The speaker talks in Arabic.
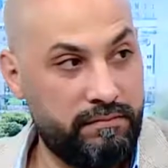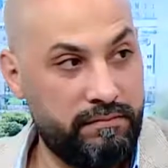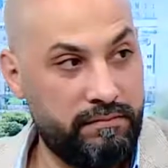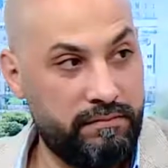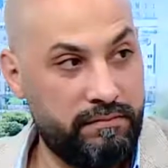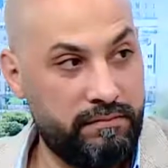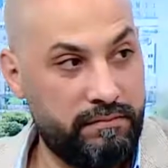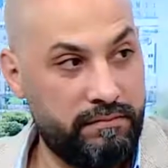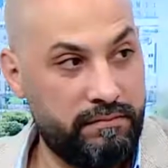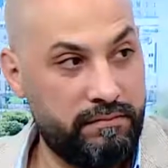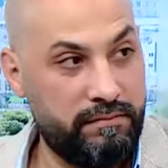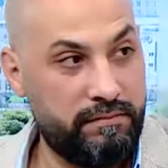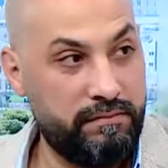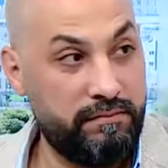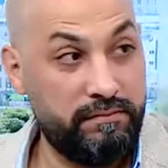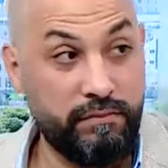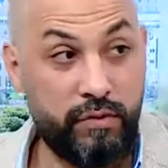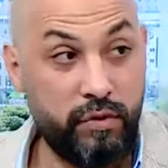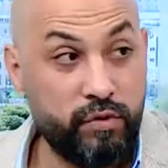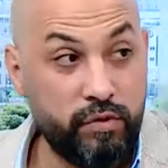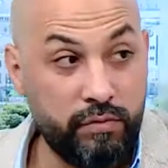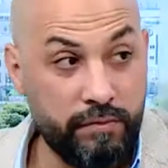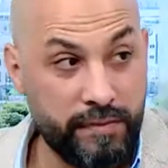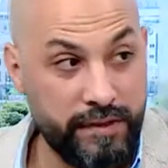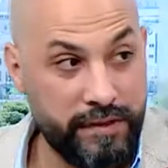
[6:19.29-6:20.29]
اها
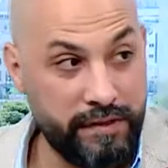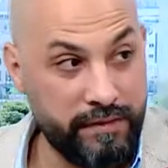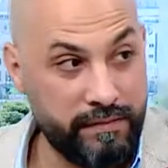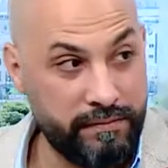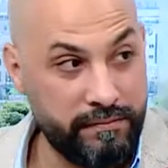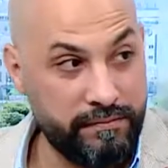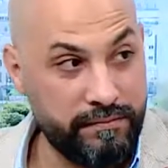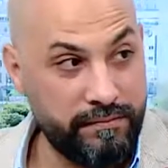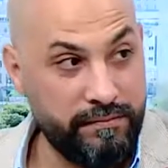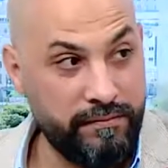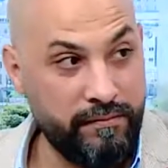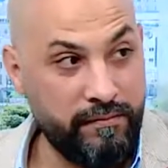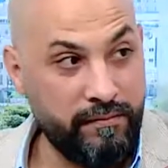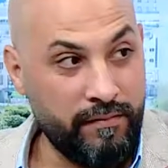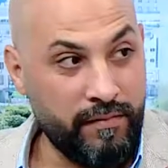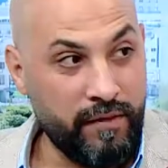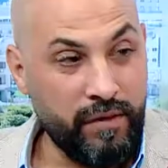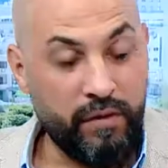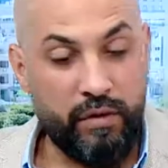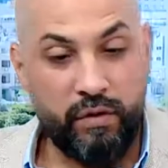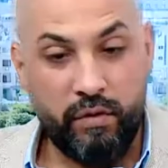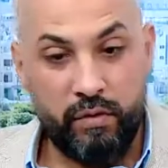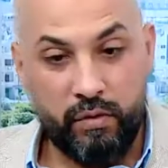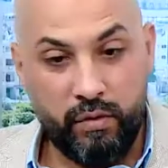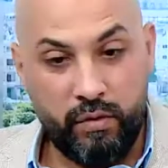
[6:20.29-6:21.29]
بدون مي اه
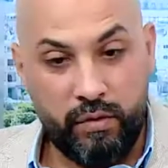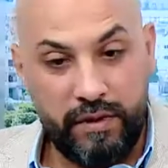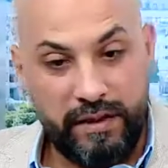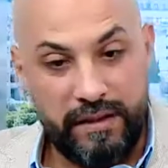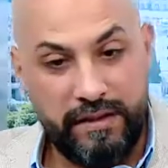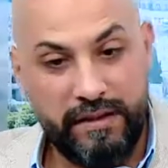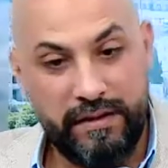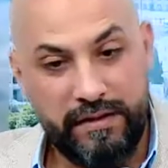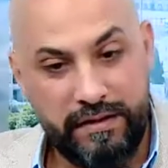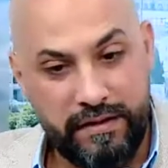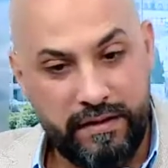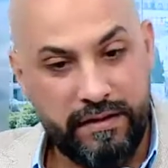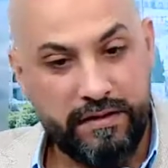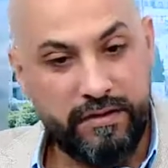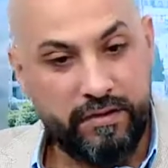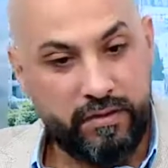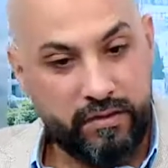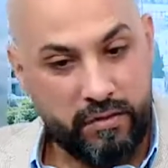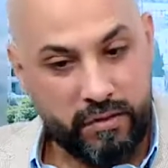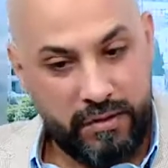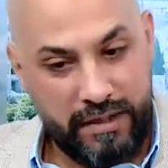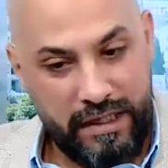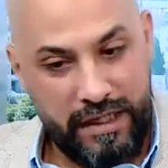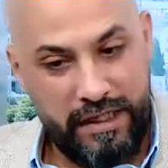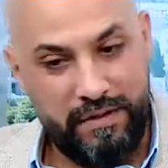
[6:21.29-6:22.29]
واذا
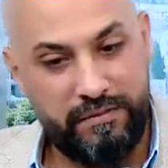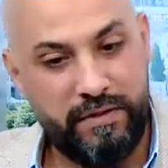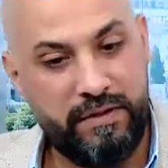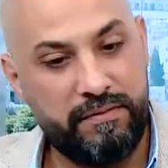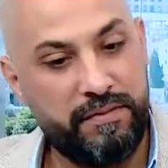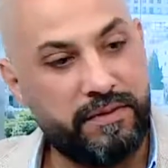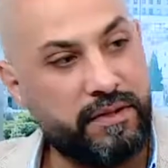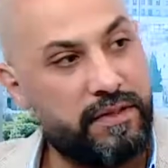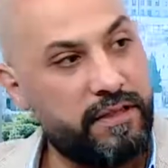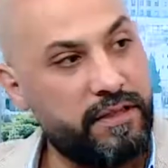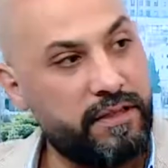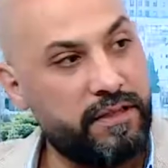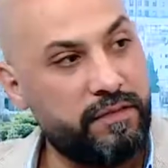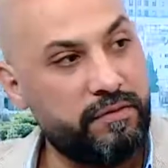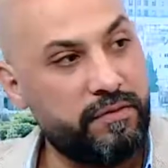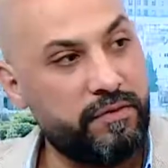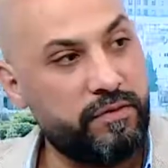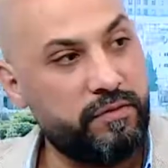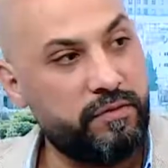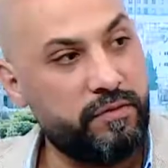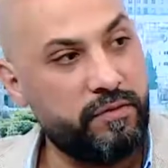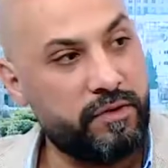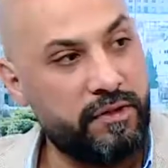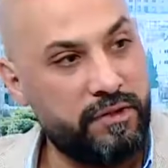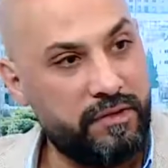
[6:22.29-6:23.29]
انقص وتعامل بطريقه
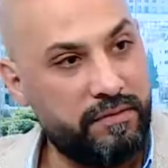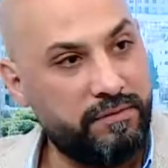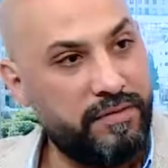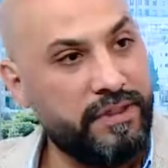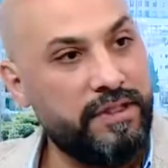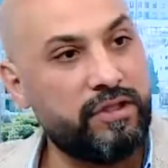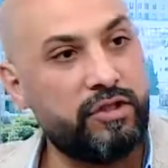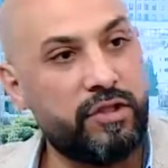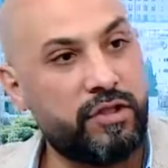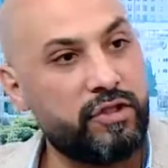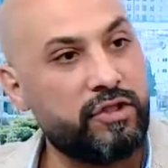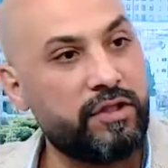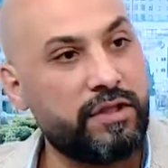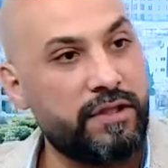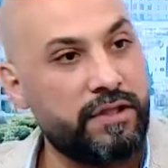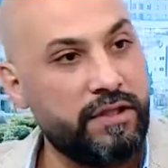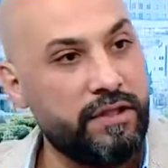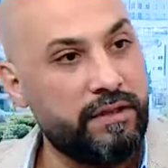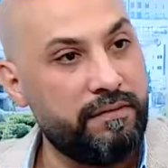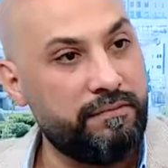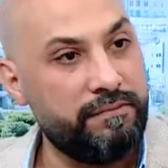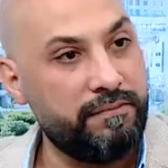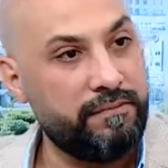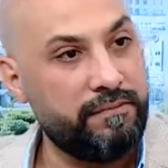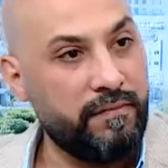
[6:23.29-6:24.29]
مضبوطه بيعيش 10
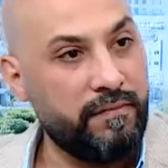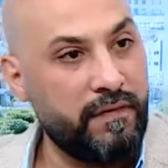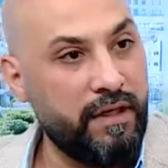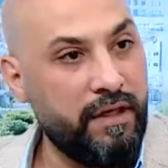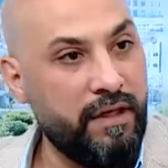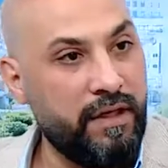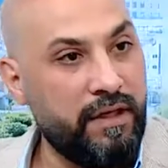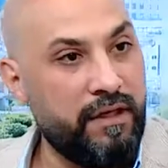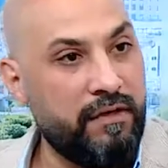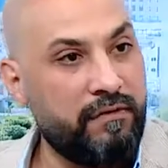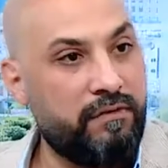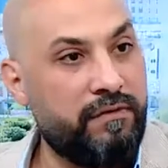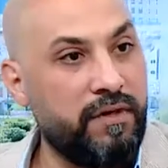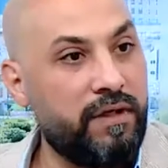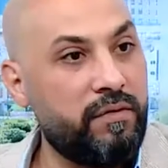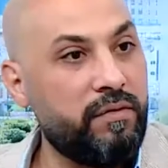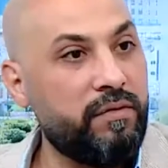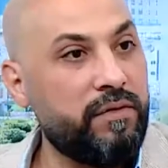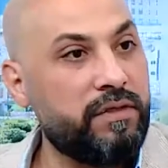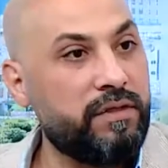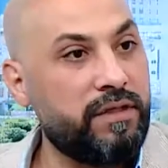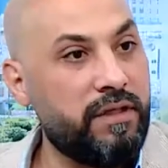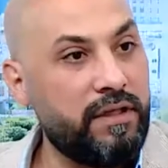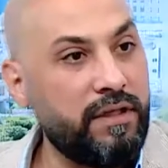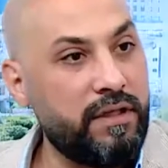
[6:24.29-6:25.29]
ايام جميل
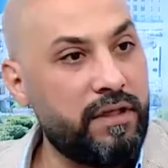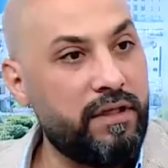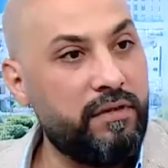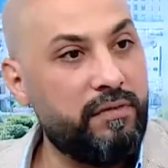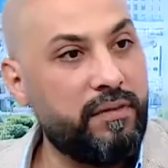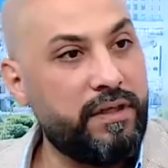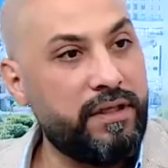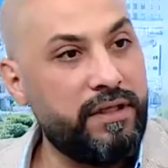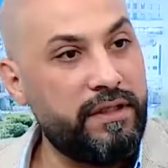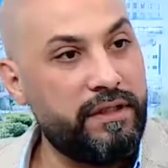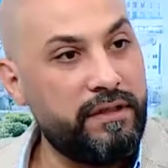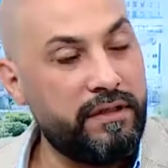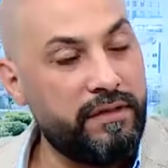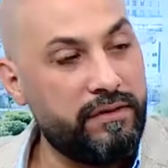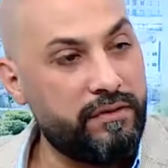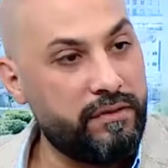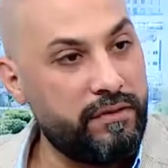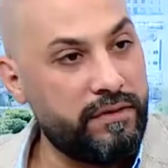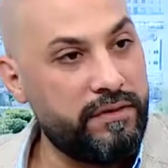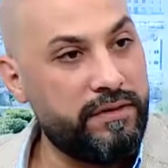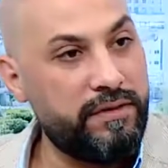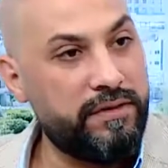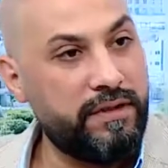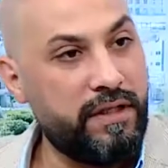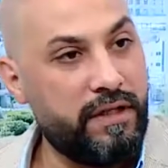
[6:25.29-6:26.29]
فهو الطريقه الوحيده انه
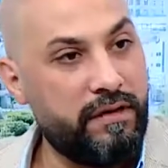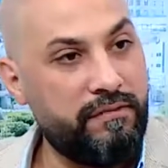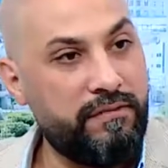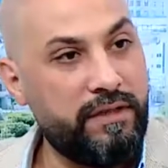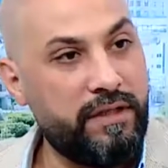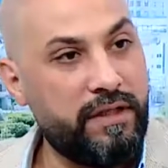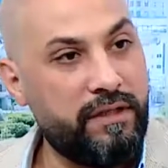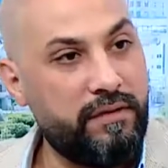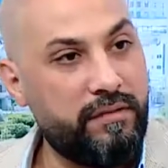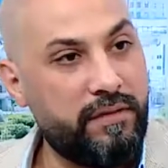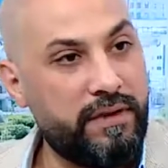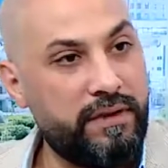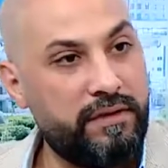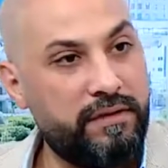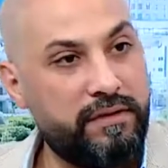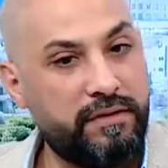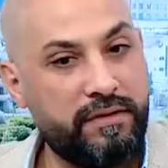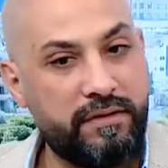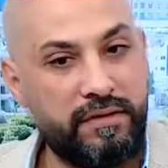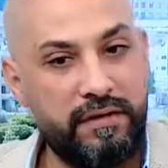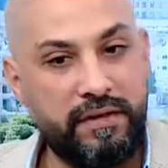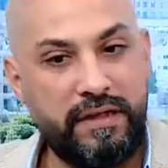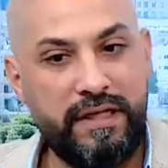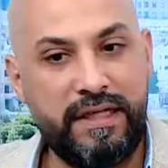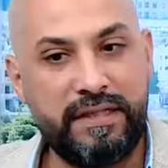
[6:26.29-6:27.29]
انت تحافظي على الورد
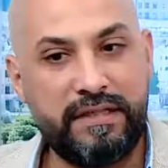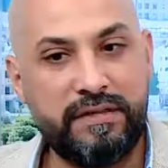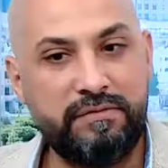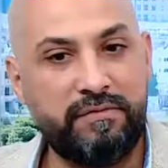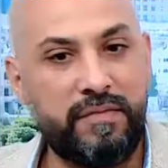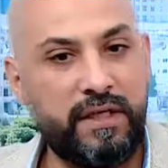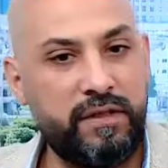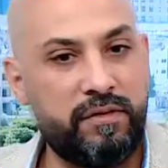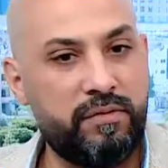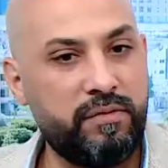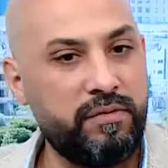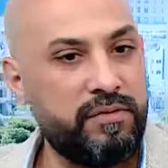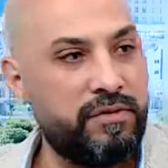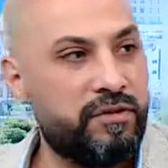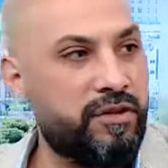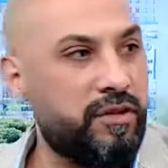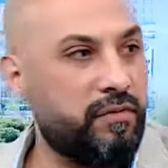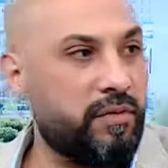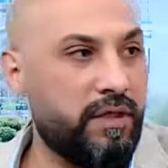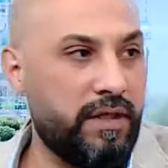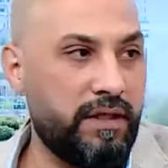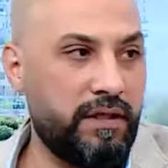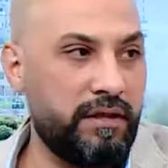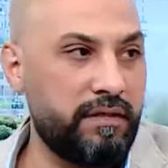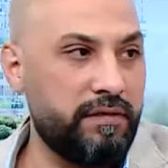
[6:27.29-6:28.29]
لازم ما يكون
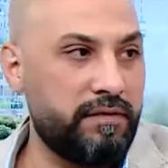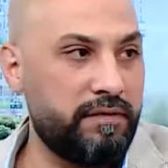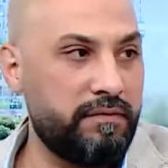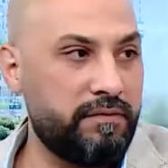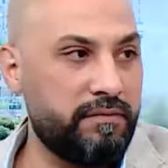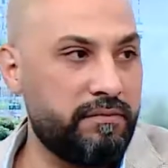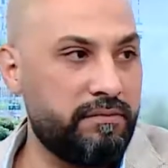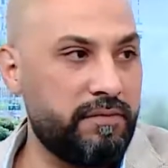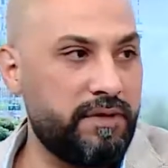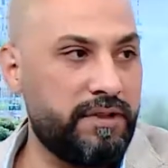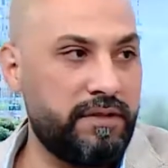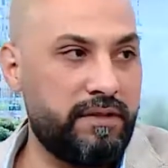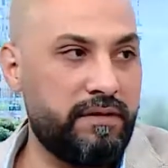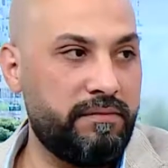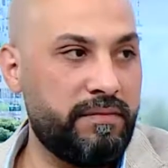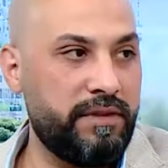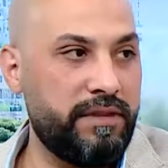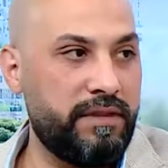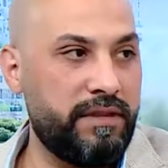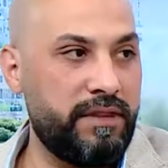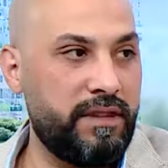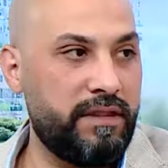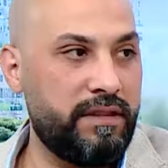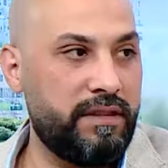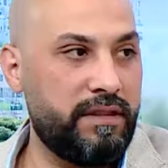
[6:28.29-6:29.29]
الجو حار بدك
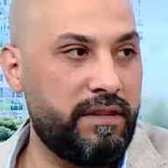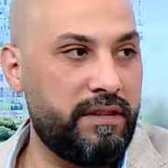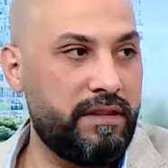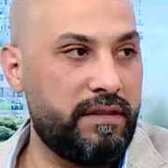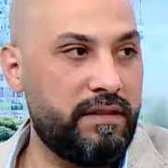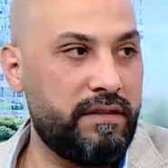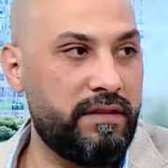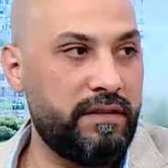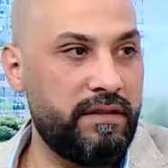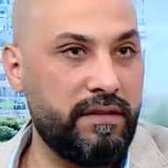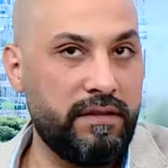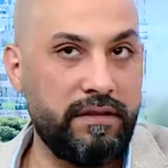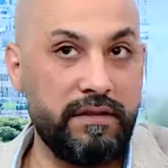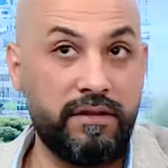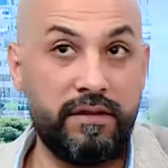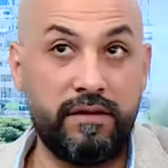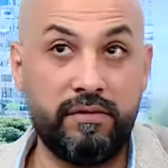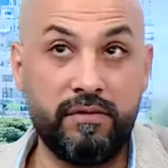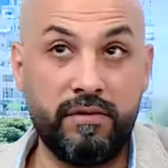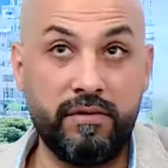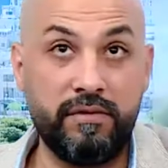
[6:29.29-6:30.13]
تبعديه عن الحراره يعني أكيد.